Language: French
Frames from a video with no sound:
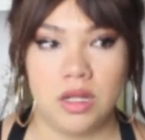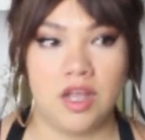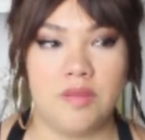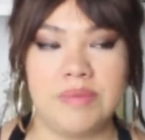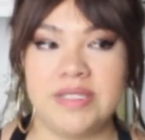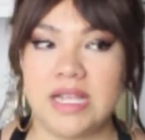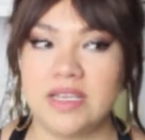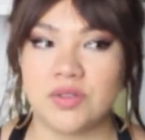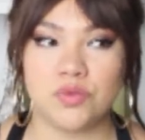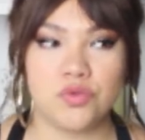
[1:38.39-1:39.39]
euh, même celles
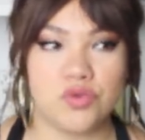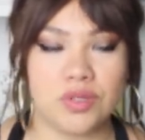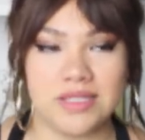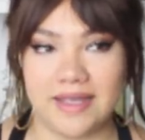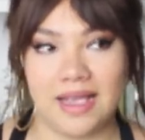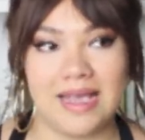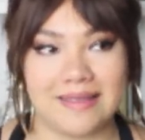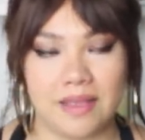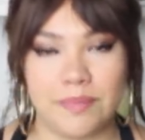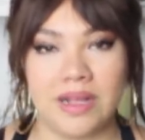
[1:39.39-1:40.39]
qui sont toujours tirées à
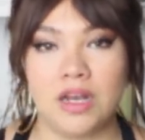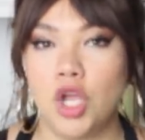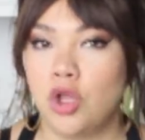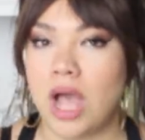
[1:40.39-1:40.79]
quatre épingles,